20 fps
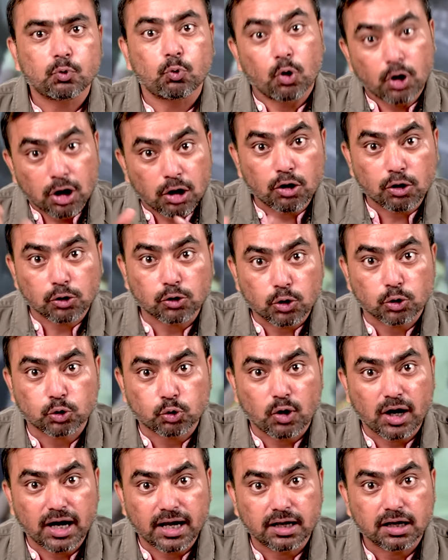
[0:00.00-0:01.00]
उन लोगों
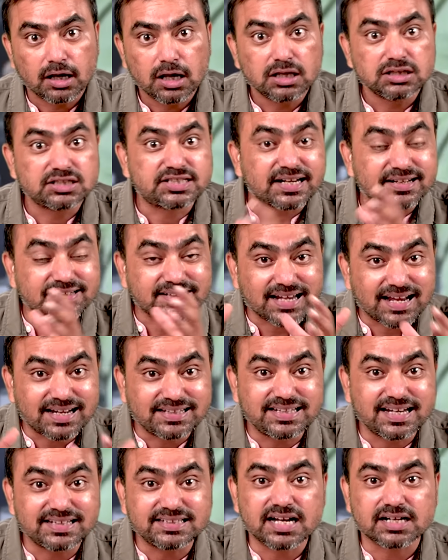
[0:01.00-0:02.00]
को है जिनके
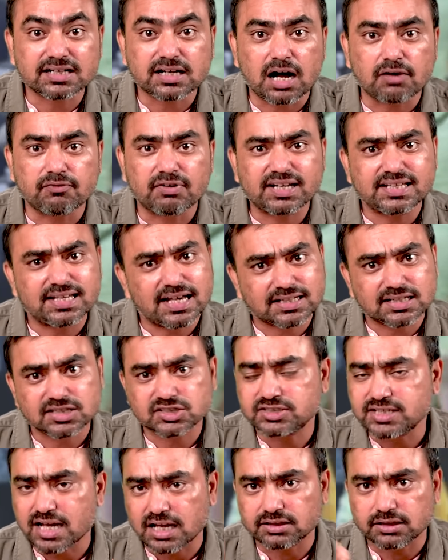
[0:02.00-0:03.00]
लिए यह कांवड़िया
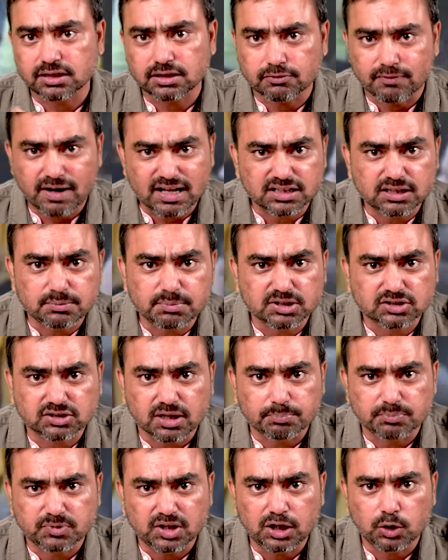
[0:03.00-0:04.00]
किसी आतंकवादी में
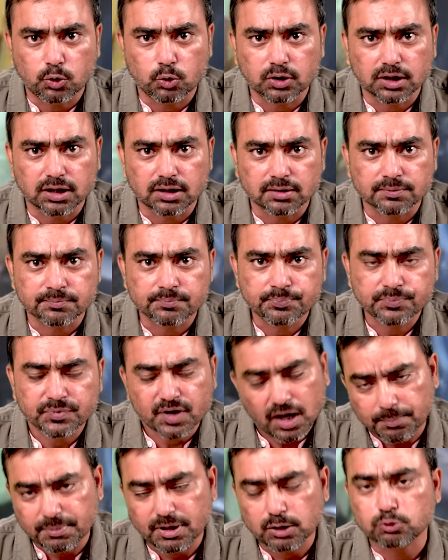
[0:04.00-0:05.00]
तब्दील हो गए हैं
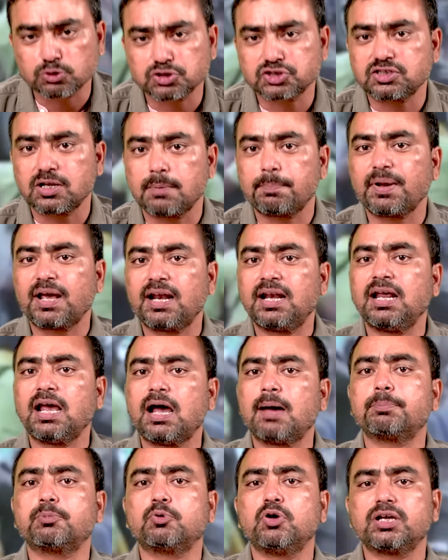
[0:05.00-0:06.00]
हमने कुछ दिन पहले
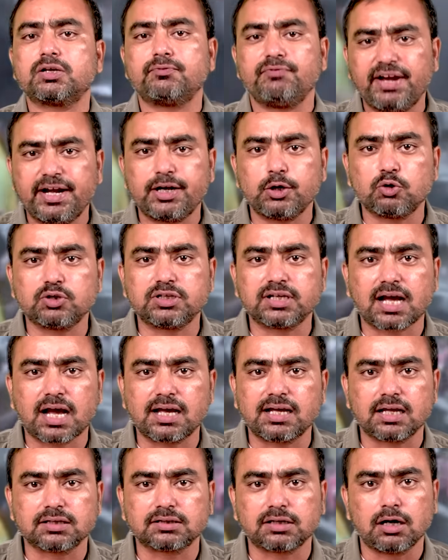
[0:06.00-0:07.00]
आपको एक वीडियो
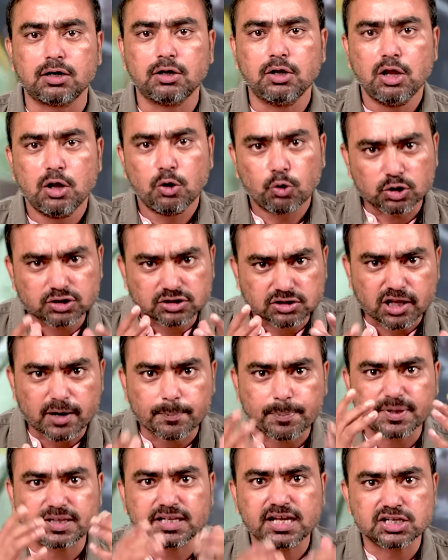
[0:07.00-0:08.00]
दिखाया था उत्तर
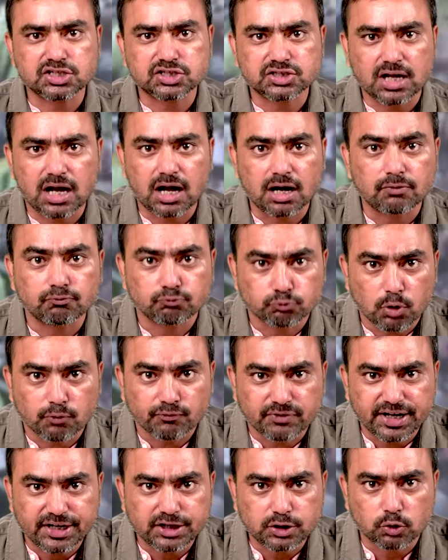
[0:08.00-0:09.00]
प्रदेश का वो
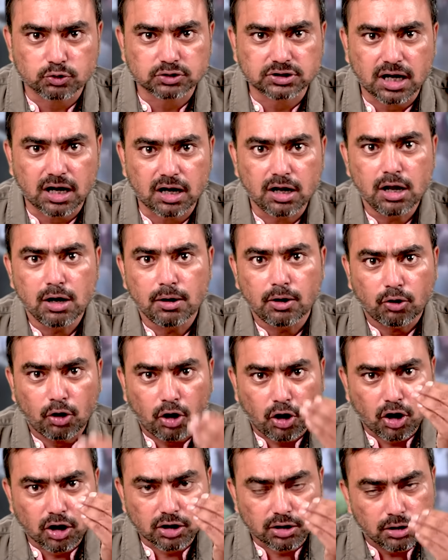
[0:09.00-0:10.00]
वीडियो था
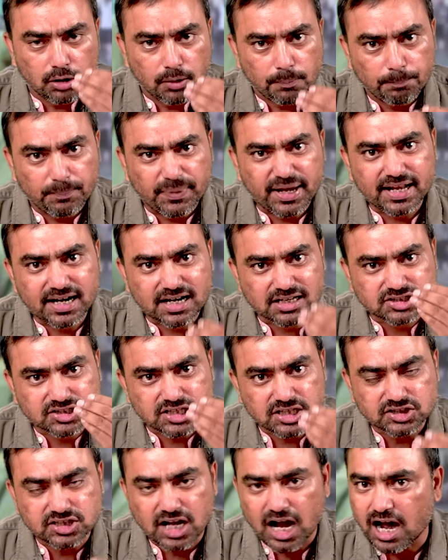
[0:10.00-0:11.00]
और मेरठ
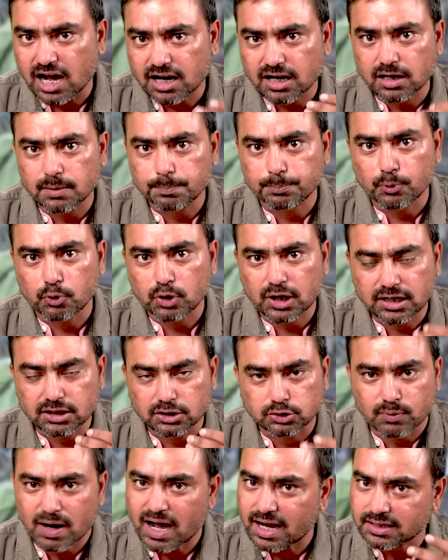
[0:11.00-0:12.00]
से सहारनपुर
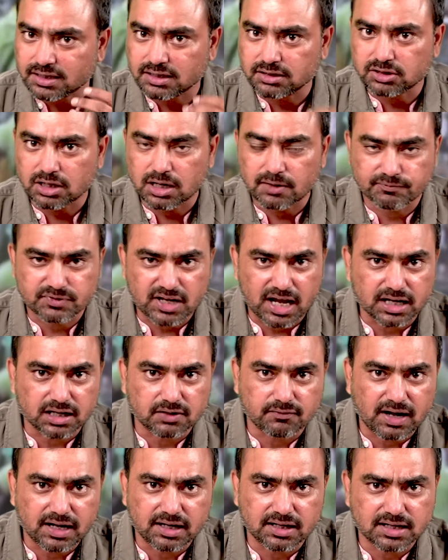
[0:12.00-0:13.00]
हरिद्वार की तरफ जाने
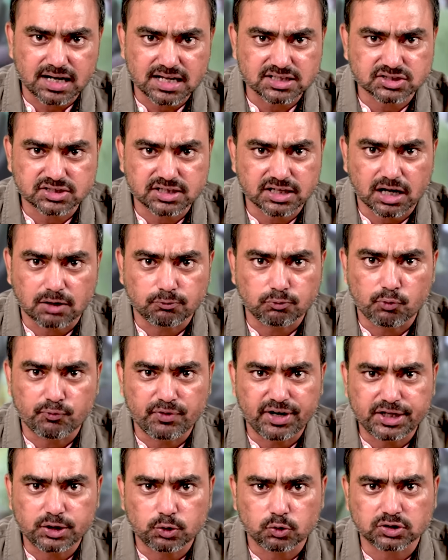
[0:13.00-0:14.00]
वाले रास्ते का वो
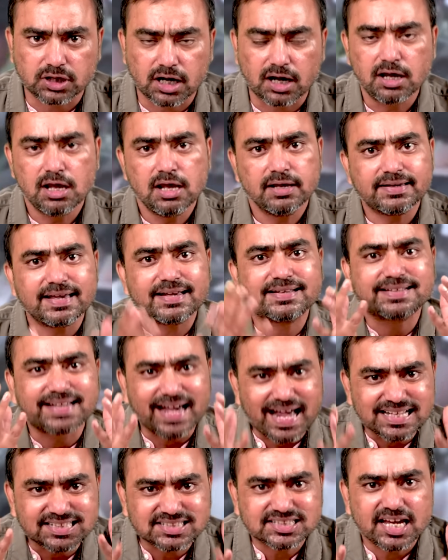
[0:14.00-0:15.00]
वीडियो था कि
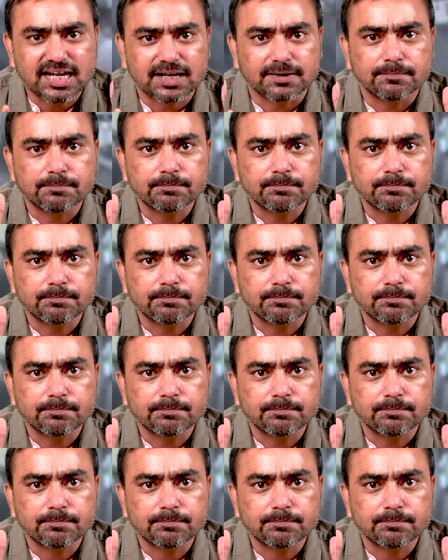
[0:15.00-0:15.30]
कैसे